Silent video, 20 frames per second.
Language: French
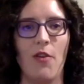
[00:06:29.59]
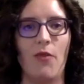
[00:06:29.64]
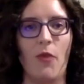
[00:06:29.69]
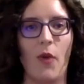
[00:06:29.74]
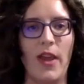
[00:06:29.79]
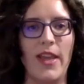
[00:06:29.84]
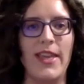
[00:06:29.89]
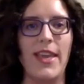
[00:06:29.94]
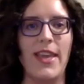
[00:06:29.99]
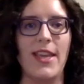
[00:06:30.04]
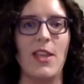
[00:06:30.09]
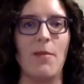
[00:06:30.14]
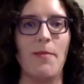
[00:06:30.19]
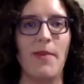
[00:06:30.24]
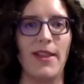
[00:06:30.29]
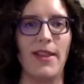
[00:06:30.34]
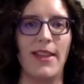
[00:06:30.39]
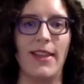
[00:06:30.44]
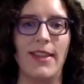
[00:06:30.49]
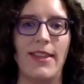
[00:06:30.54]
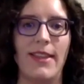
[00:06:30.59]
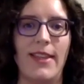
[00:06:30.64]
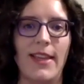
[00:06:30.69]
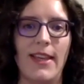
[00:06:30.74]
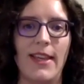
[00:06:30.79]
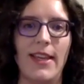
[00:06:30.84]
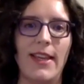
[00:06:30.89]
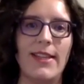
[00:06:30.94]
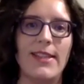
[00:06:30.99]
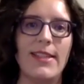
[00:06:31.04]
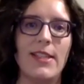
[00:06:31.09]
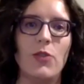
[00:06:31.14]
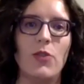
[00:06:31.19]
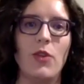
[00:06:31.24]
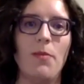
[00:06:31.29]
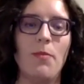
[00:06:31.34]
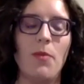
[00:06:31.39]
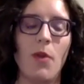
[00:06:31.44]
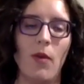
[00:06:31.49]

foyer, de maternité, et ainsi de suite.